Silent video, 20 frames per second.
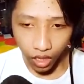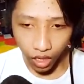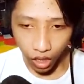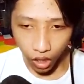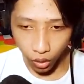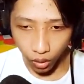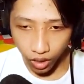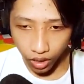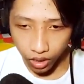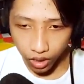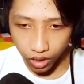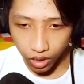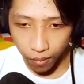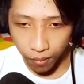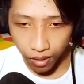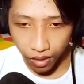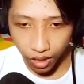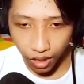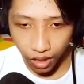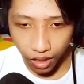Alright, kita
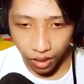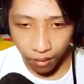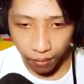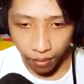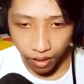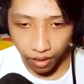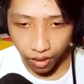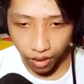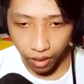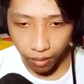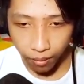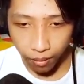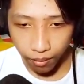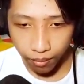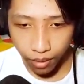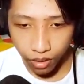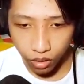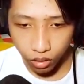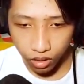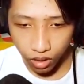bakal pakai
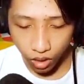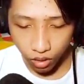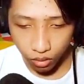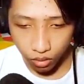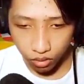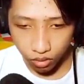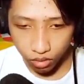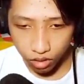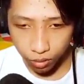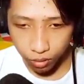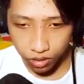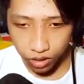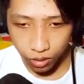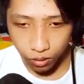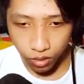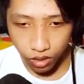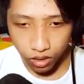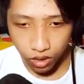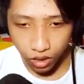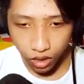bajunya. Uh, seperti
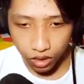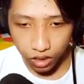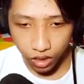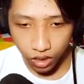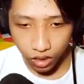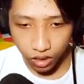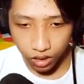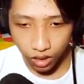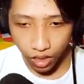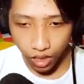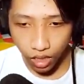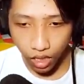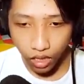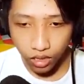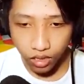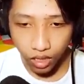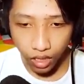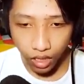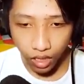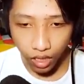biasa guys,
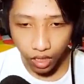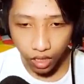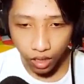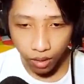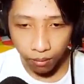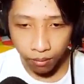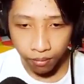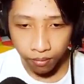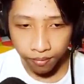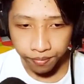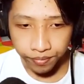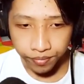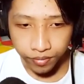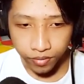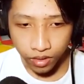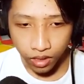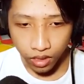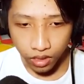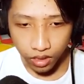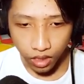tas, helm
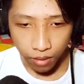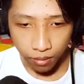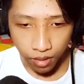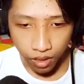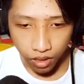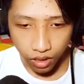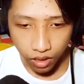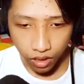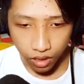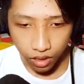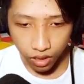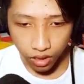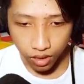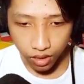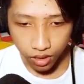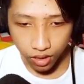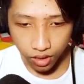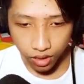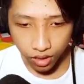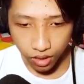sama ini
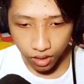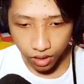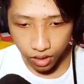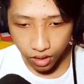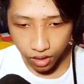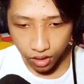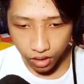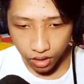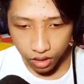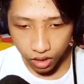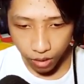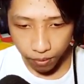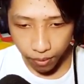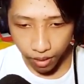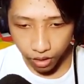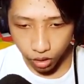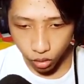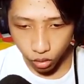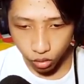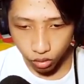
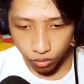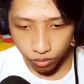sepatu.